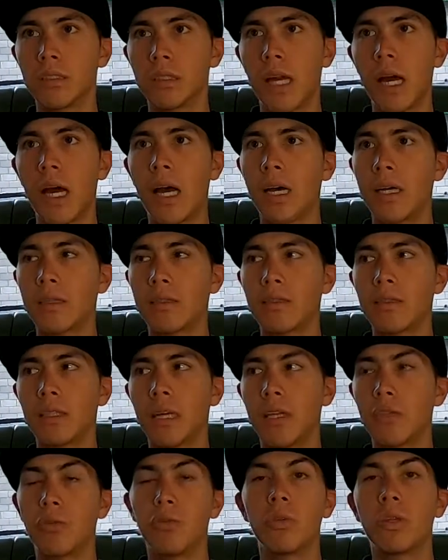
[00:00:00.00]
ถ้า
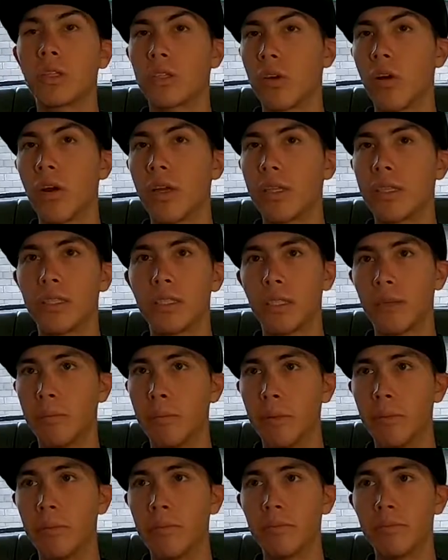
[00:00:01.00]
อายุยังน้อย อย่า
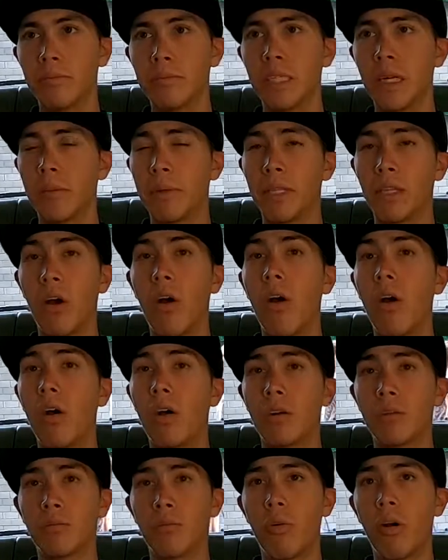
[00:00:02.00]
ไปอย่าไปท้อ
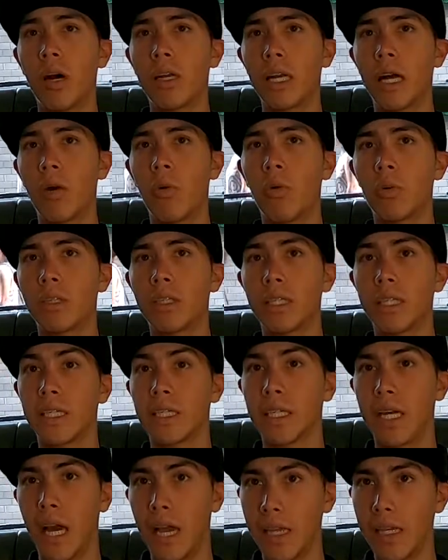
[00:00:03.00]
เพราะว่าอนาคตยัง
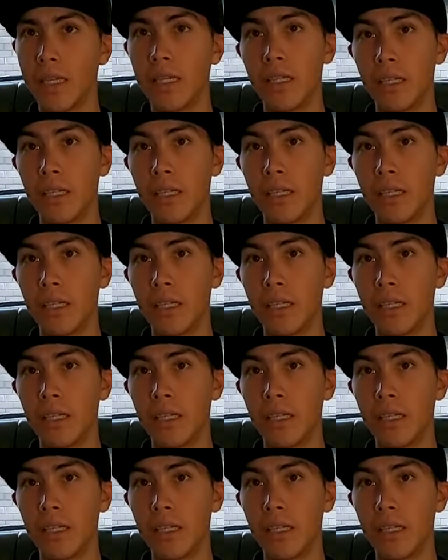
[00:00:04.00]
อีกไกล